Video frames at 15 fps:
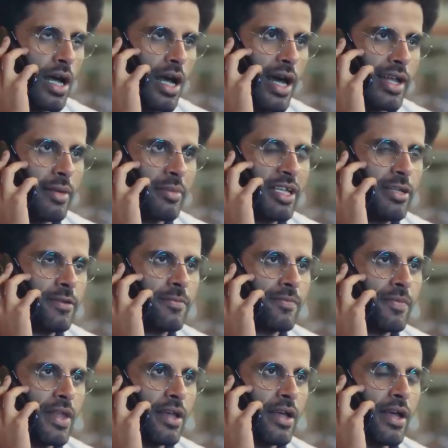آه انا مين
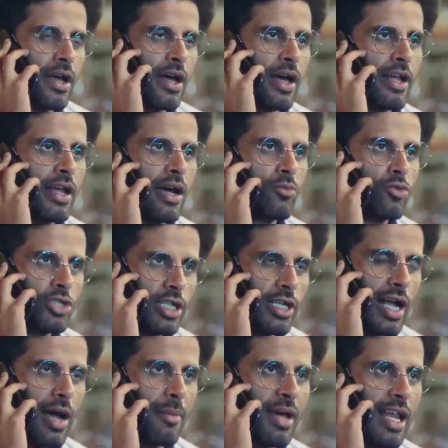انا
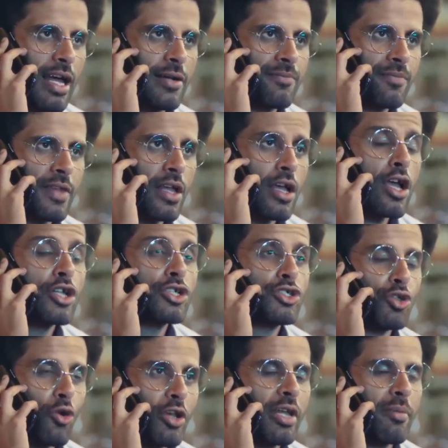مدير اعمالها
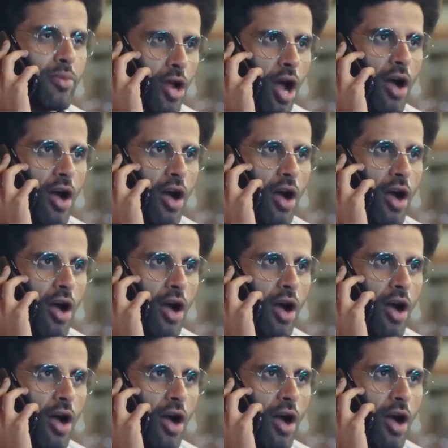جوني